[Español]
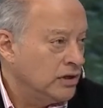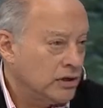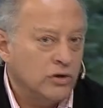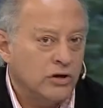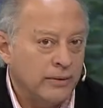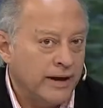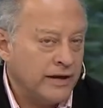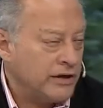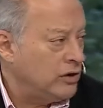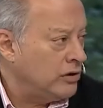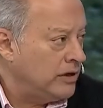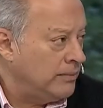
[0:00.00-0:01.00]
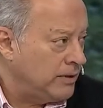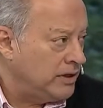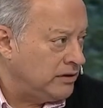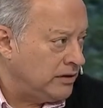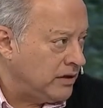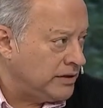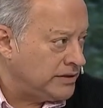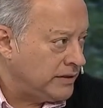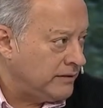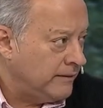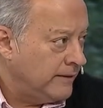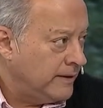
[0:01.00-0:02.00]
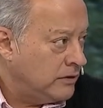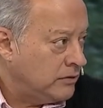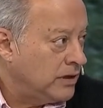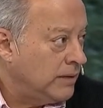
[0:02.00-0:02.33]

creo que barrio Hipólito Yrigoyen. Exactamente.